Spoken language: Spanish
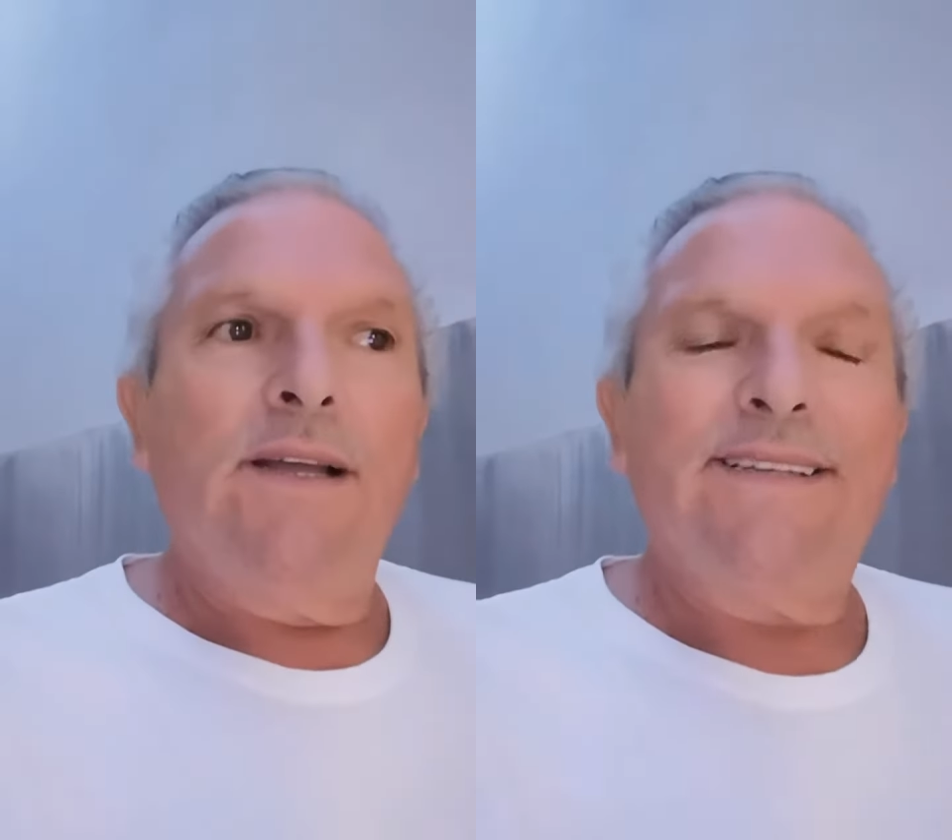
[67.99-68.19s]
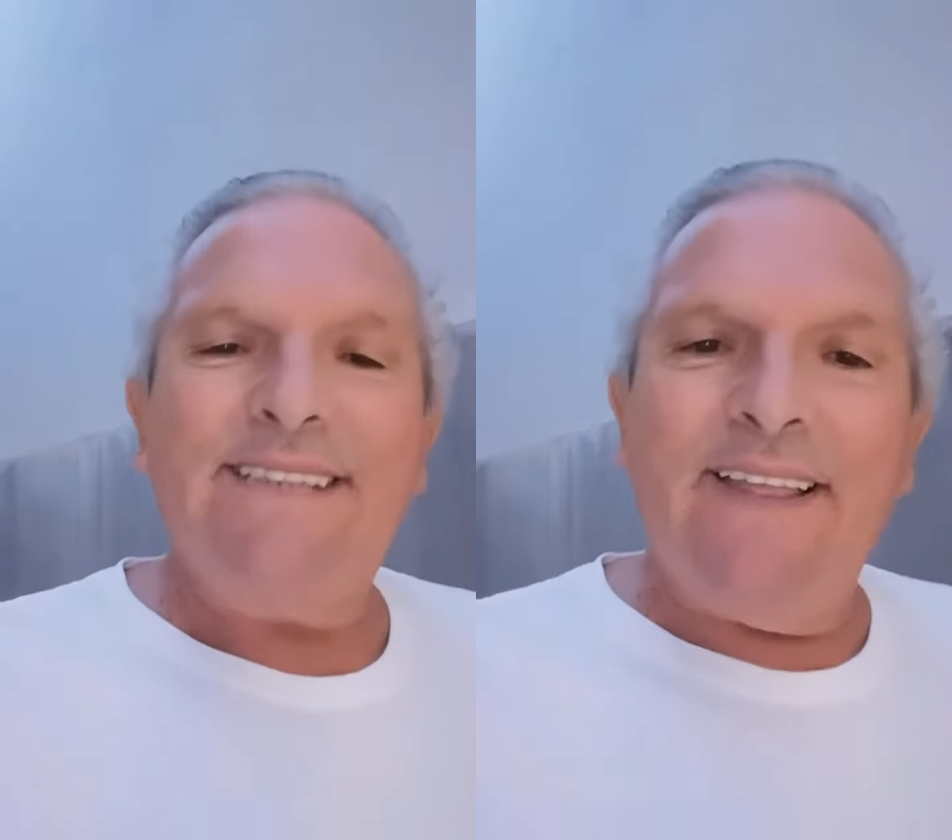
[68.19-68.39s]

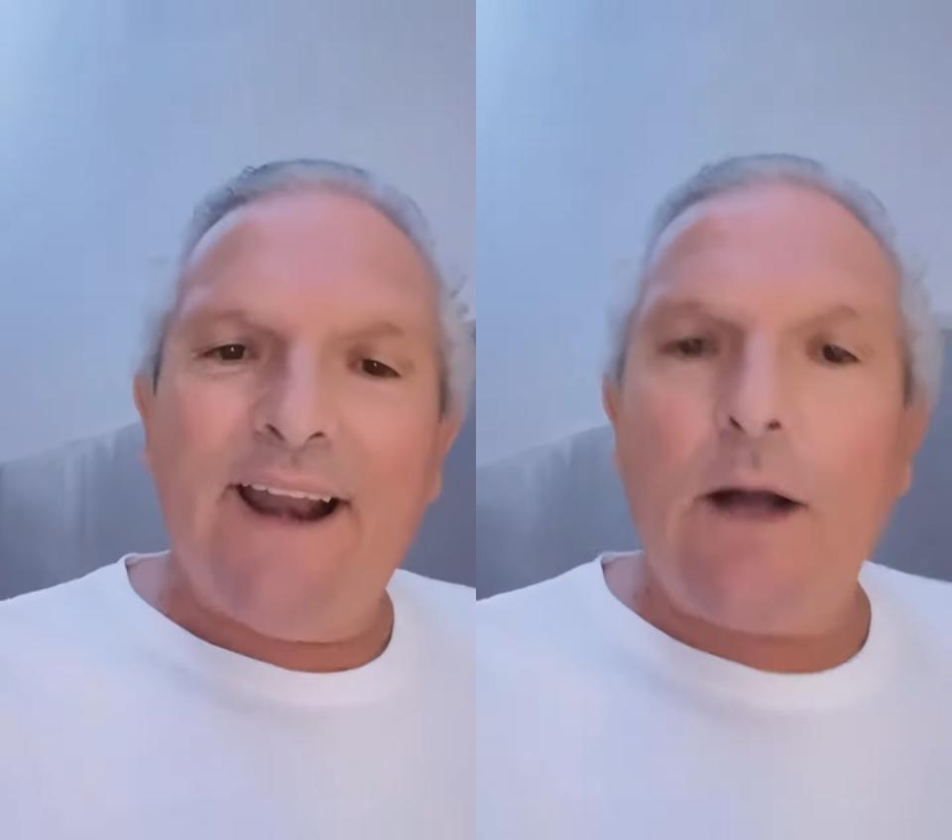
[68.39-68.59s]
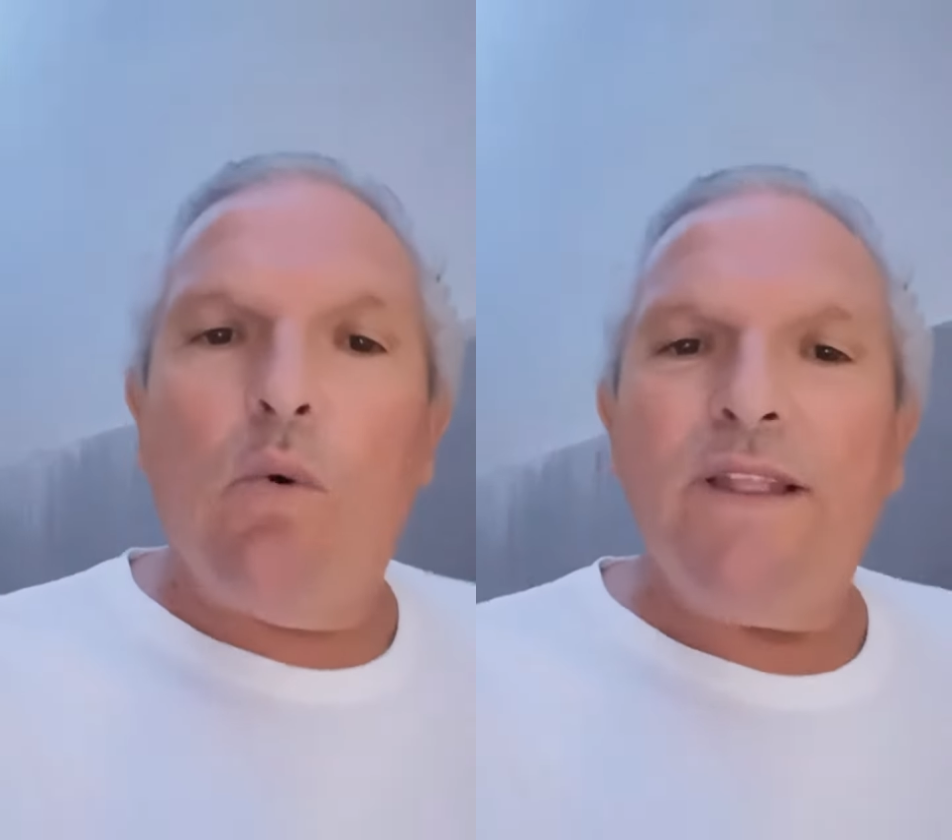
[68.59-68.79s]
se
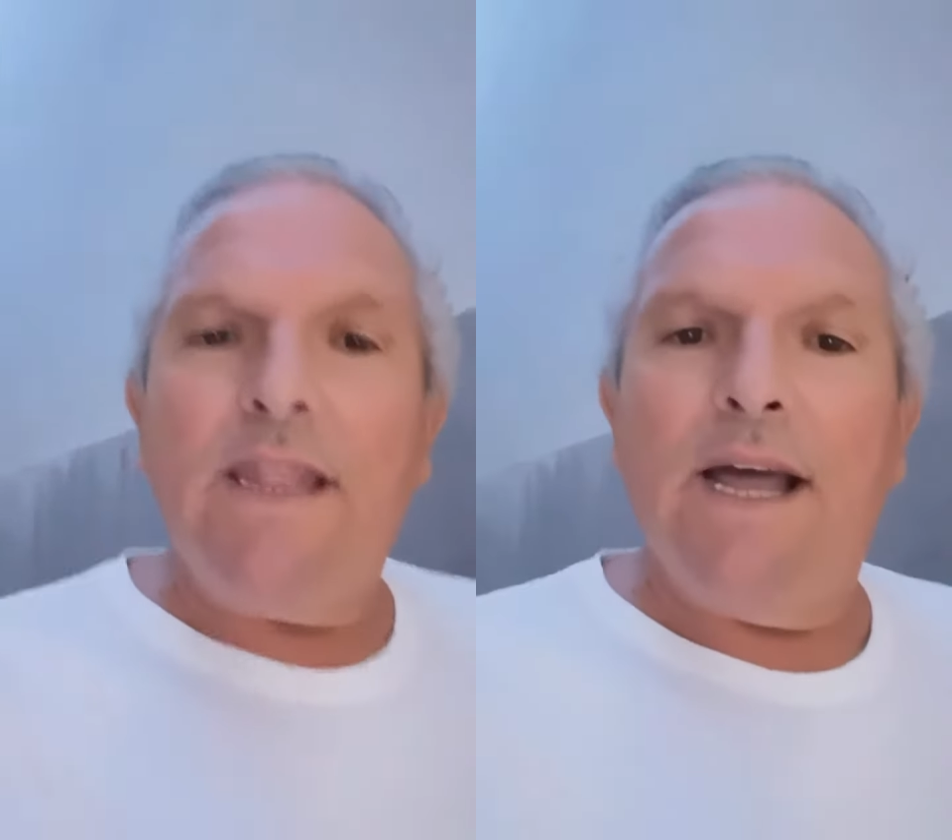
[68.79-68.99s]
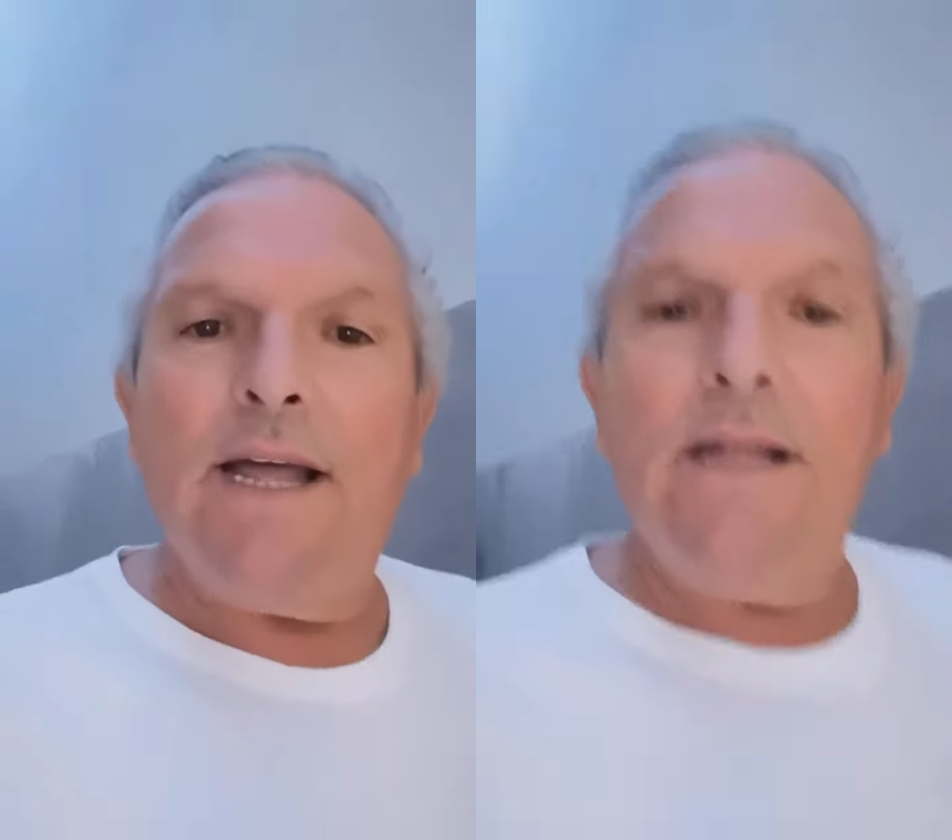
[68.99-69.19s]
dará
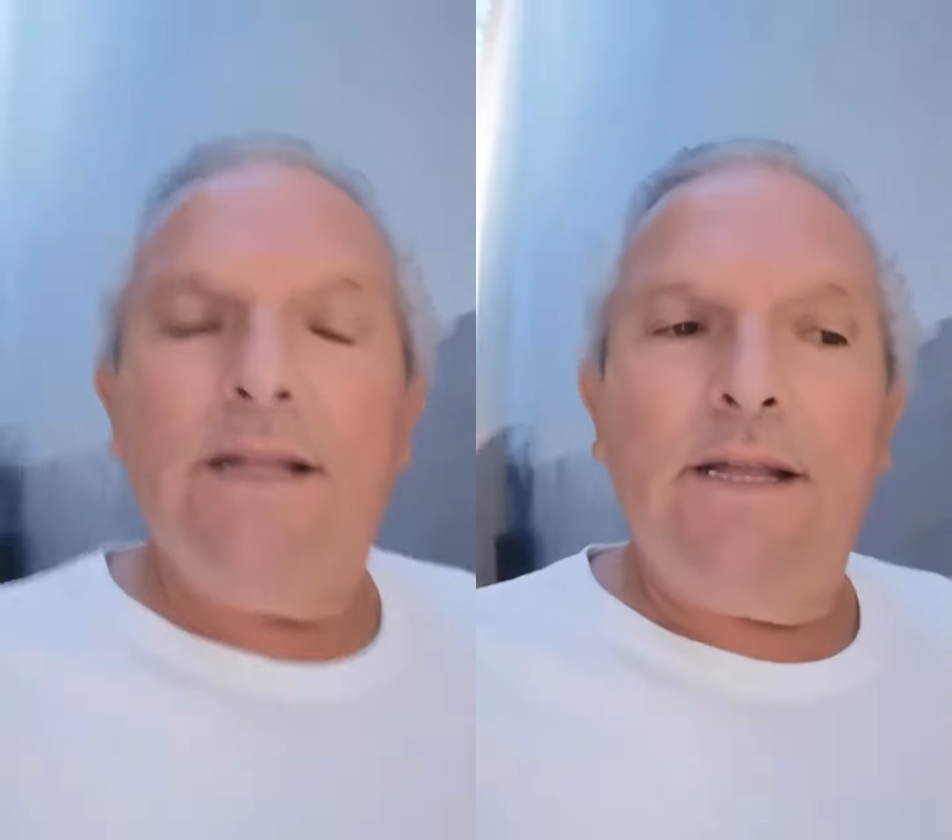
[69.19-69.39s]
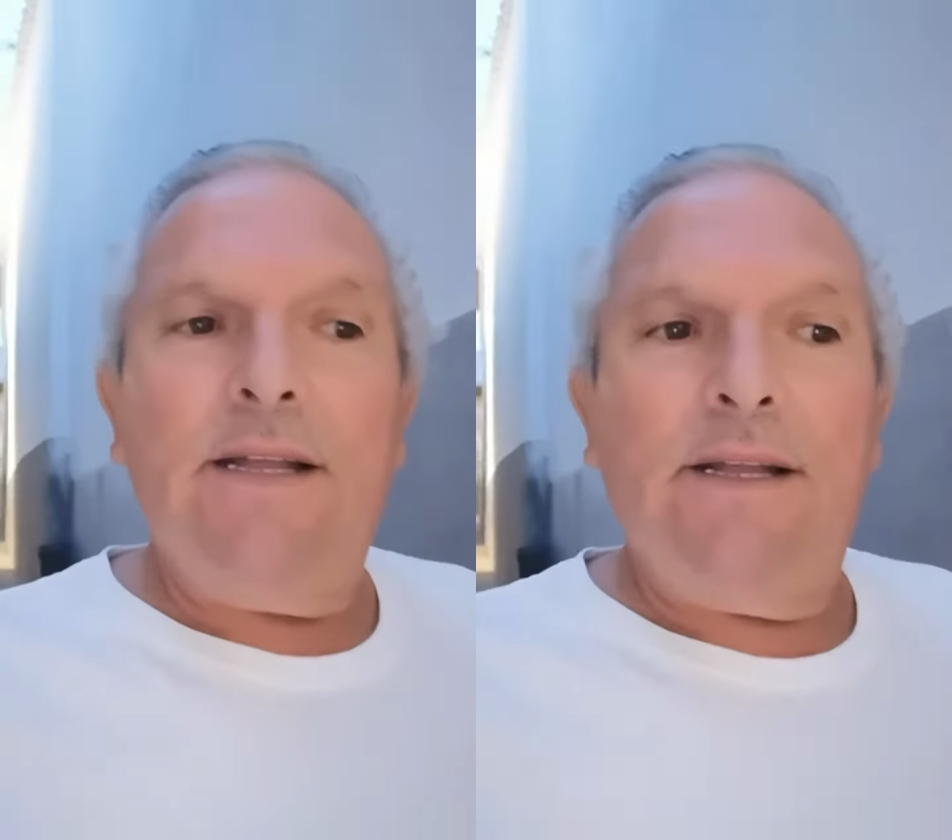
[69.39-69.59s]
cuenta
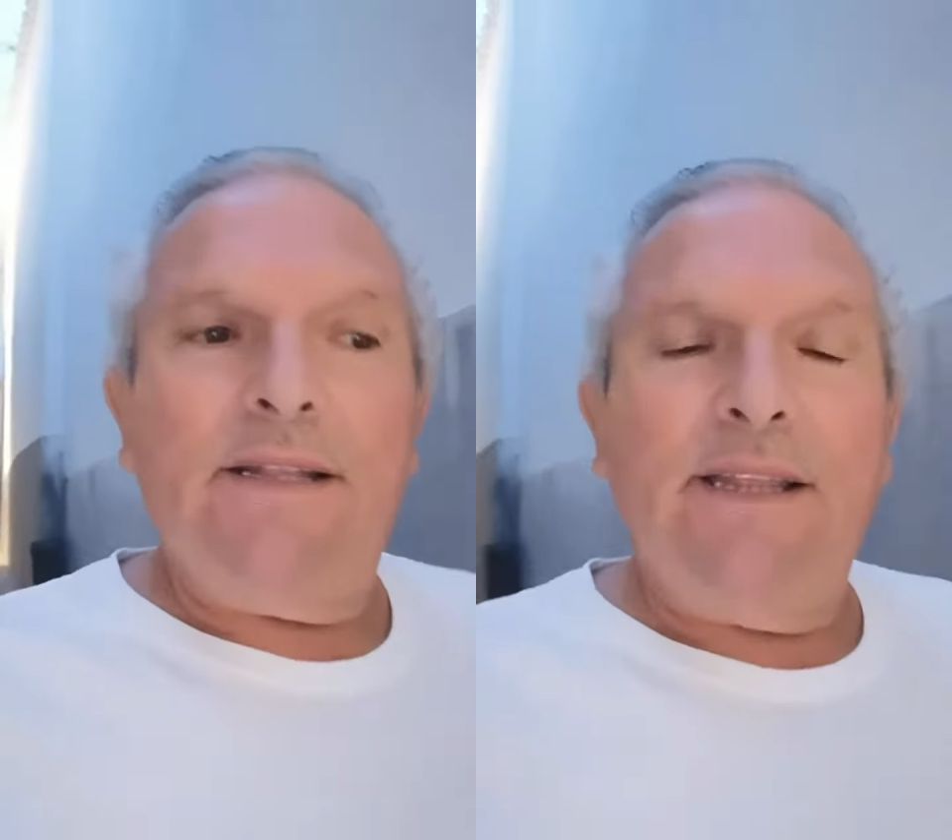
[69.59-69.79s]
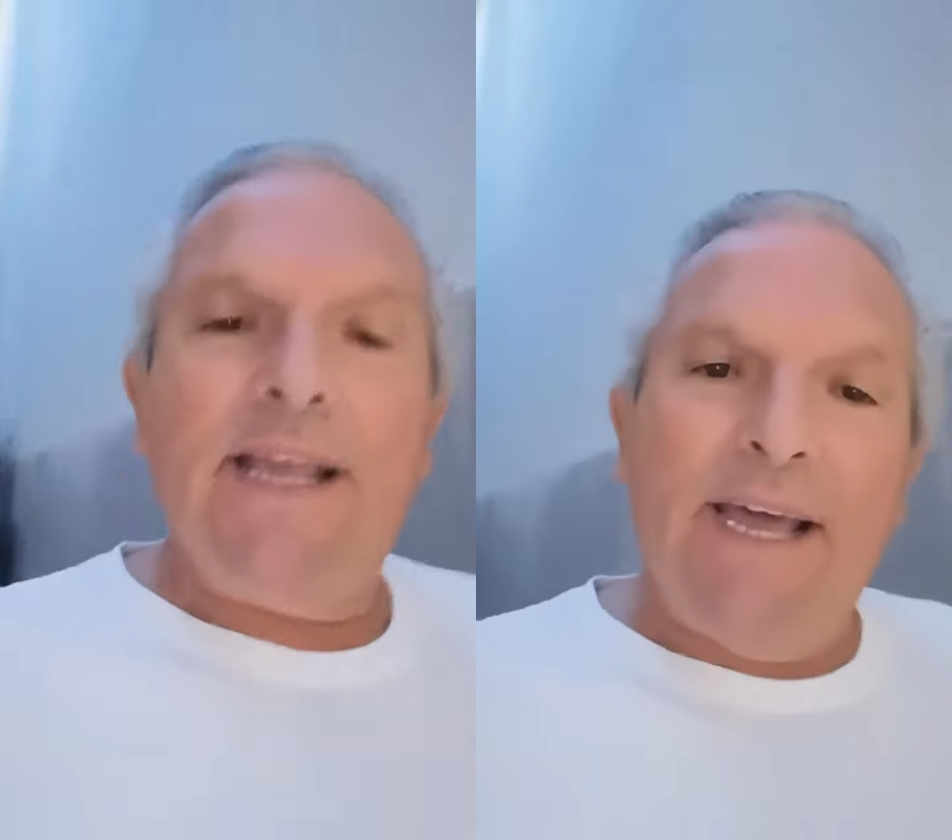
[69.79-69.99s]
de